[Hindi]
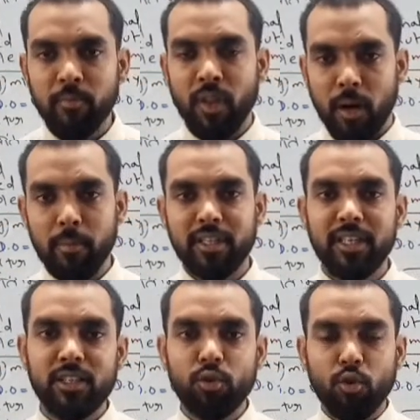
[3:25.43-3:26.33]
हमने
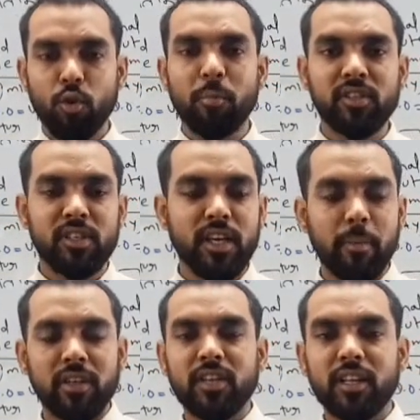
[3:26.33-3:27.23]
जैसे ही दोनों को मिक्स किया
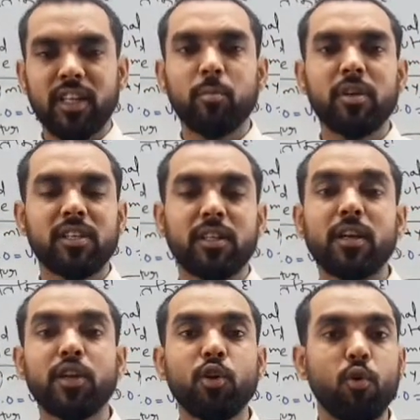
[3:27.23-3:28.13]
मिक्स करते हमने इसके अंदर
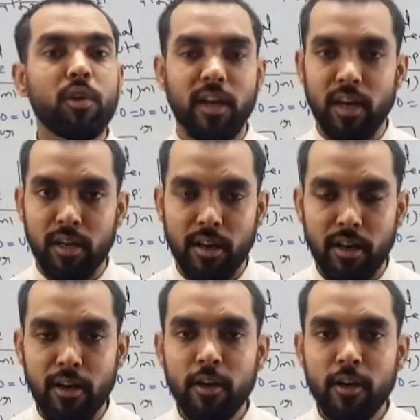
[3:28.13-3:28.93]
डी को निकाल लिया